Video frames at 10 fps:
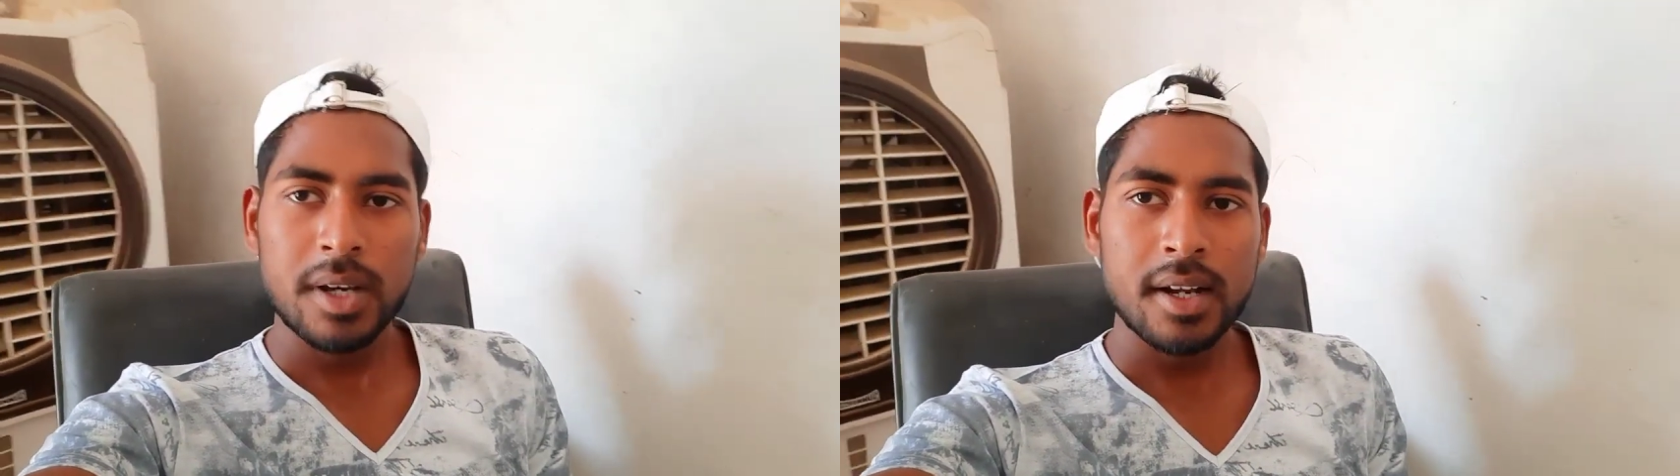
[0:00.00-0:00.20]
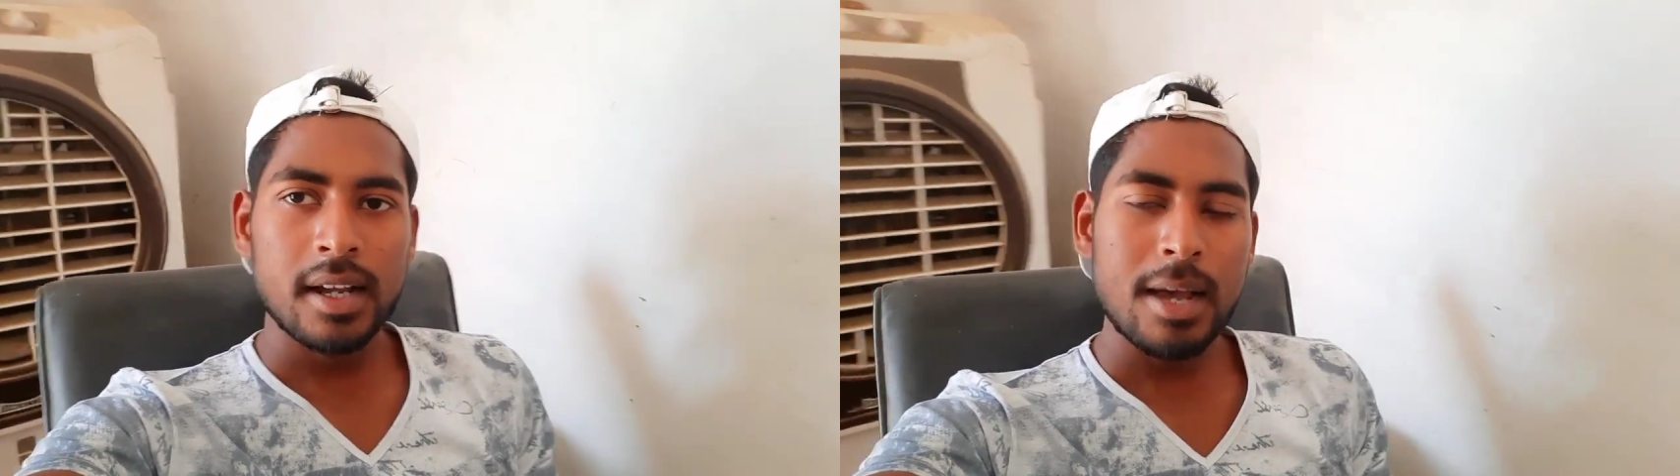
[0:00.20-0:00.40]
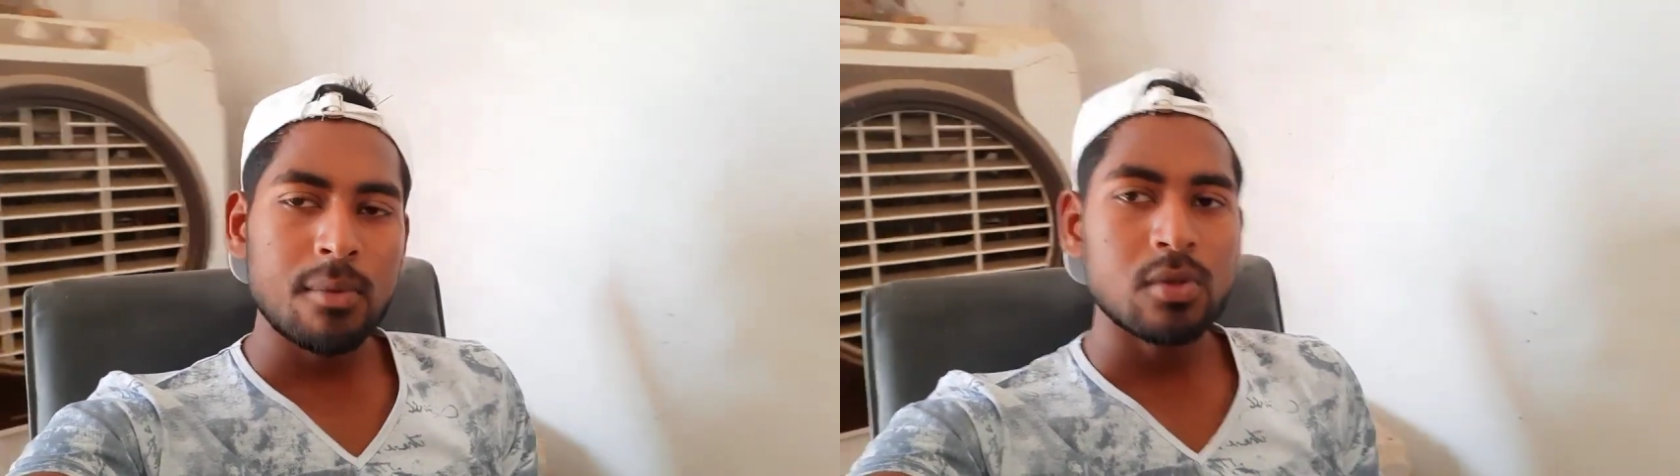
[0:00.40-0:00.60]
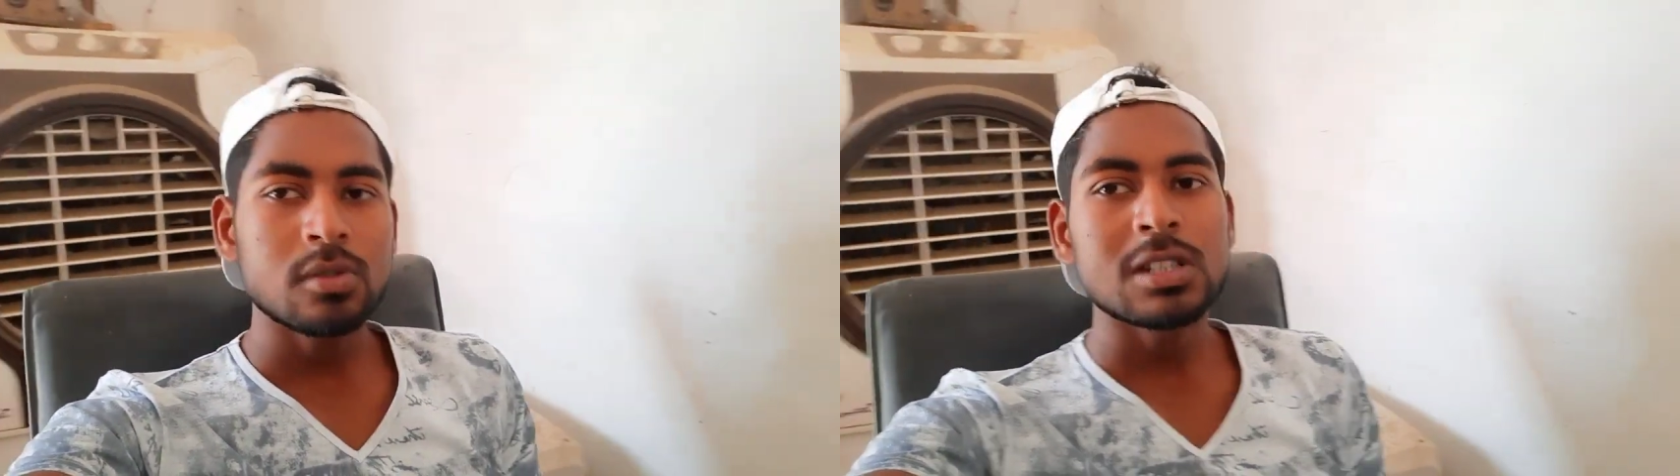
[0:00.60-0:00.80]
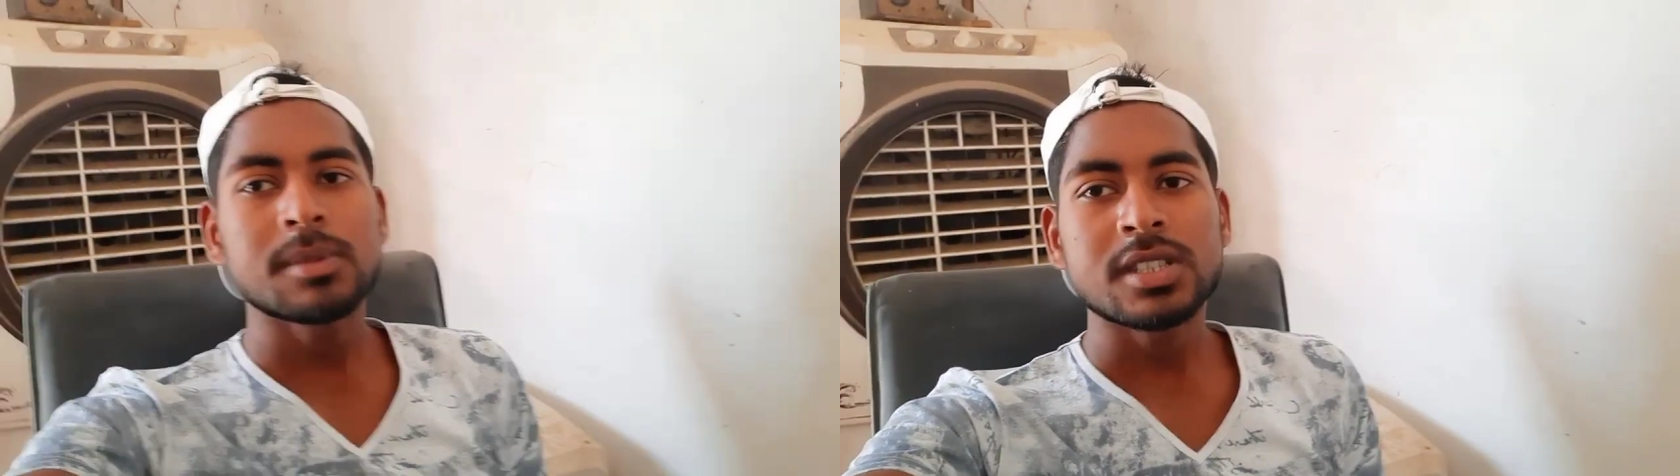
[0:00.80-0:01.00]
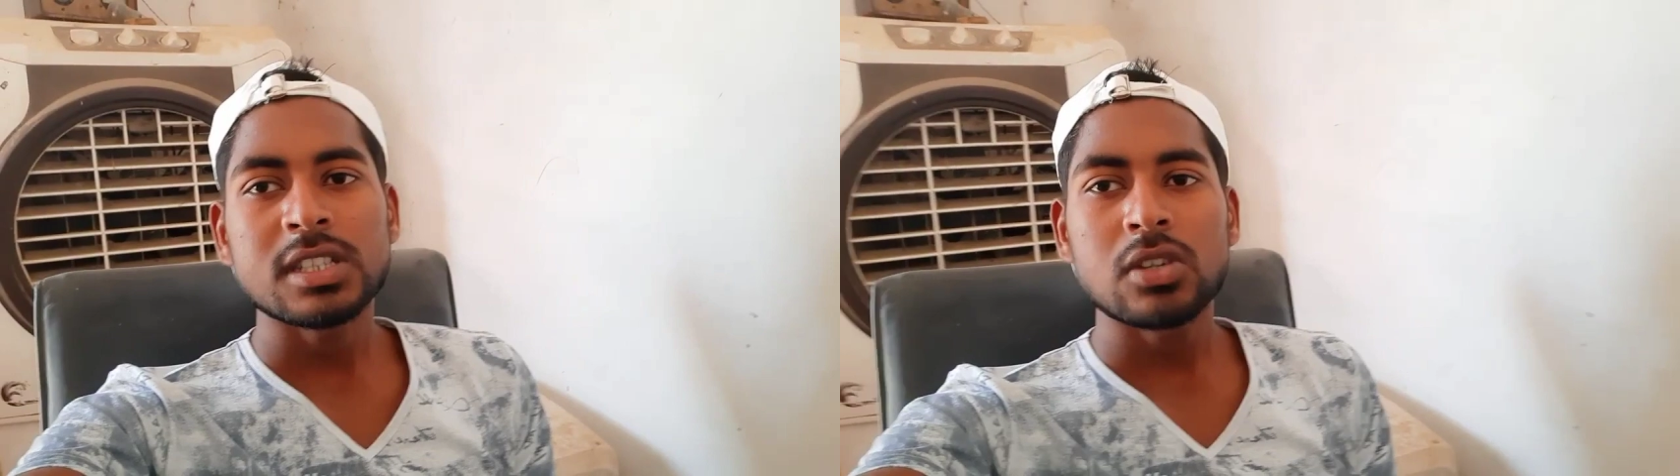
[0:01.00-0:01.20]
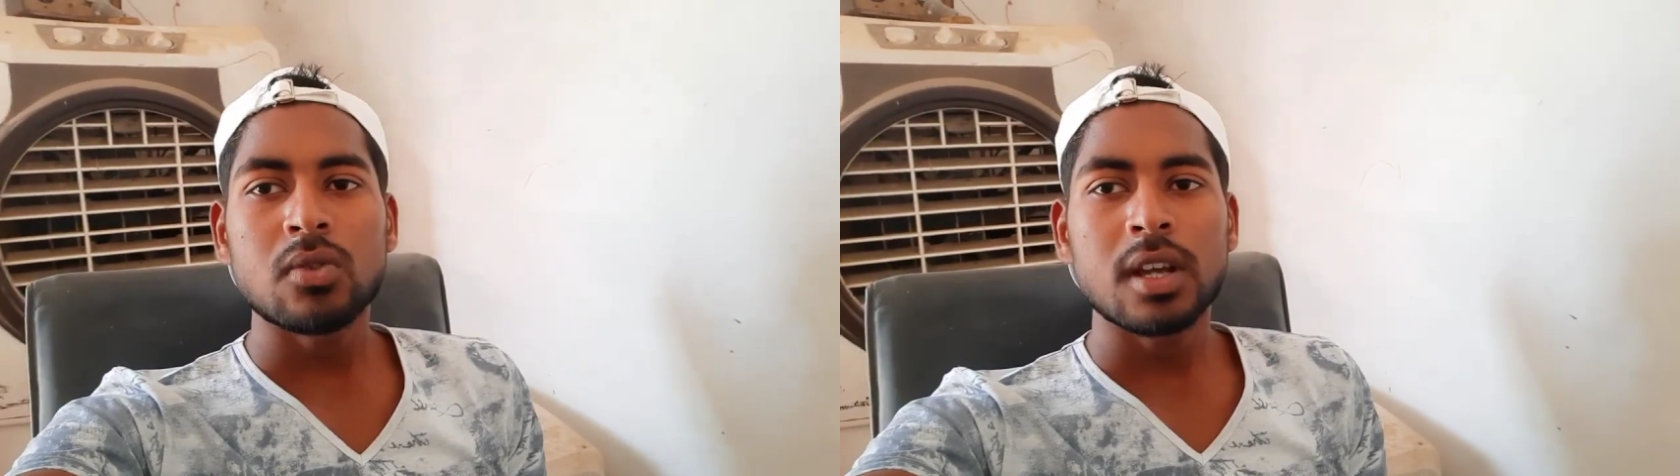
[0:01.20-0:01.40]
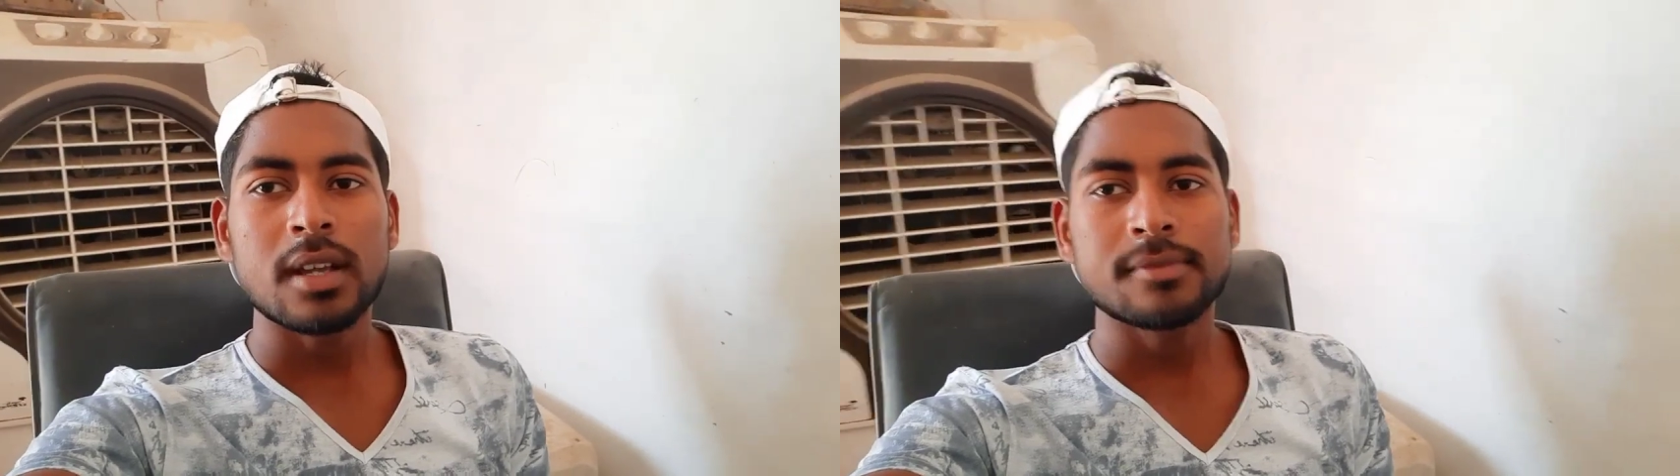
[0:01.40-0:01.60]
पा रहा है आप लोग तो समझते
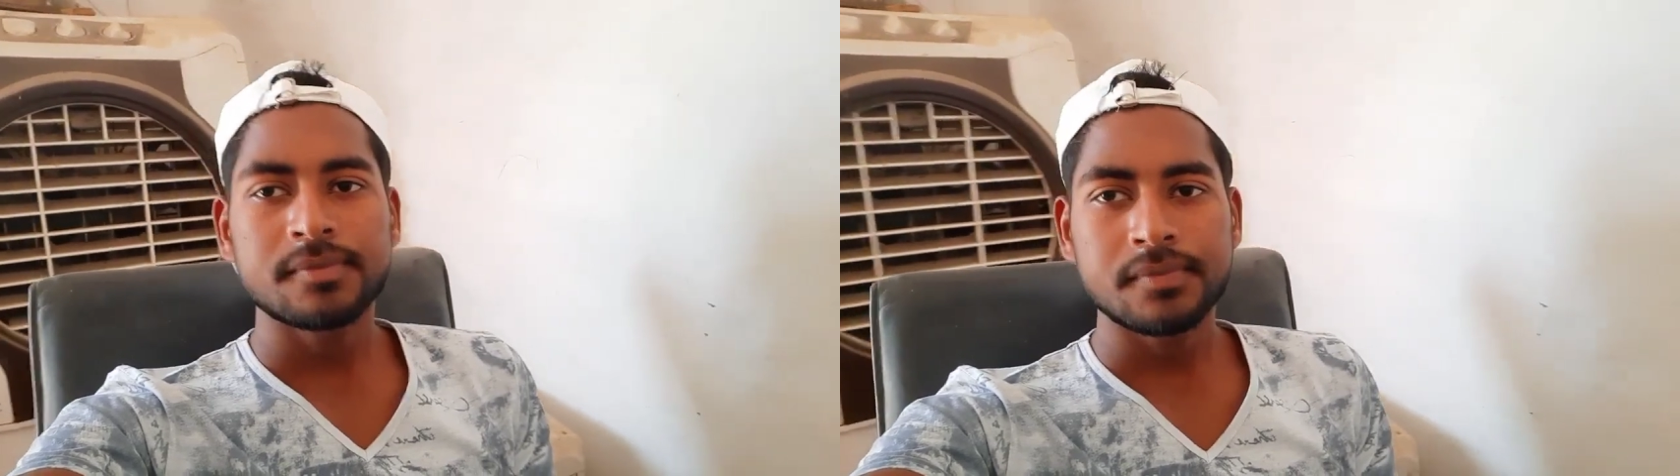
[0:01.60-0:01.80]
होंगे